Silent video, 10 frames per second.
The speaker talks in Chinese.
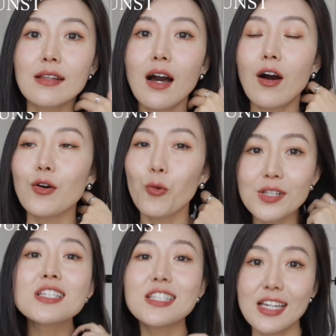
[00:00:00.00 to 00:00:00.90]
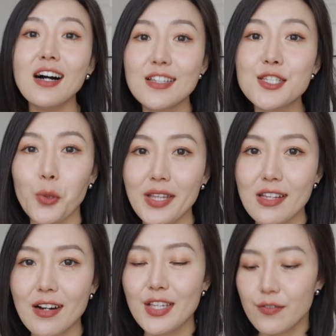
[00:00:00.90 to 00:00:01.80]
的好，我自己也很喜欢那
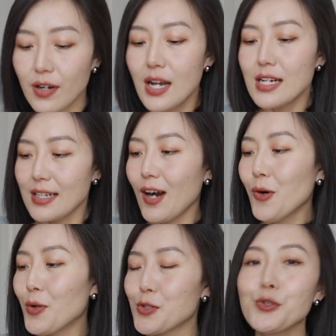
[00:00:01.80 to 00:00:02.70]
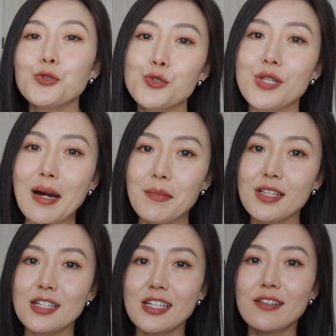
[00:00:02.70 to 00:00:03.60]
件衣服，然后我就又去他
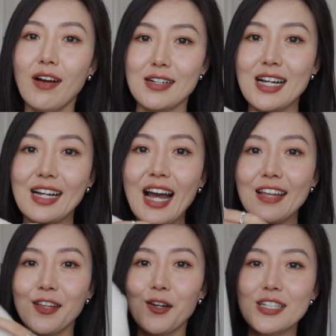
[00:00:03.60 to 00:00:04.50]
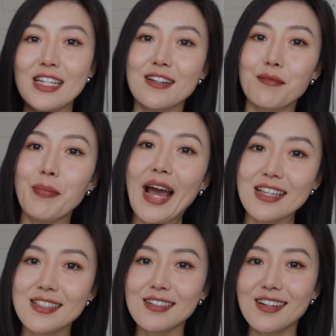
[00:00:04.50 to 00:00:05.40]
们的这个网站看到了这件
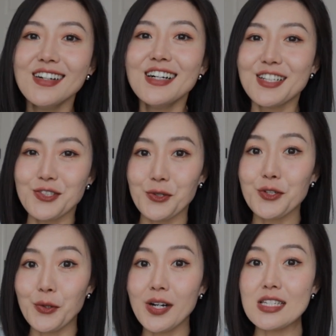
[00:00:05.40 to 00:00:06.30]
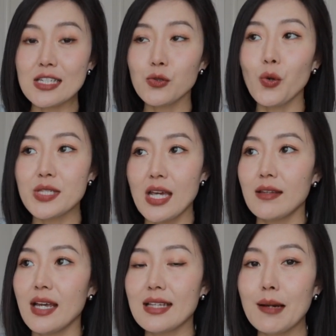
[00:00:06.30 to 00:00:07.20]
白色，就又很心动。前
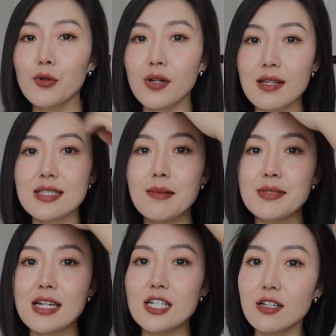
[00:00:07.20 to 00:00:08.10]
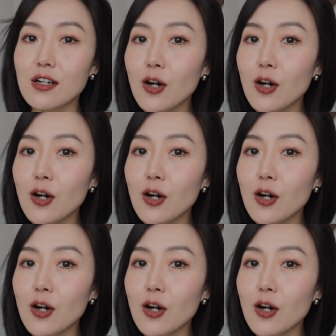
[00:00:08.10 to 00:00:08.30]
两天 W Concept 在折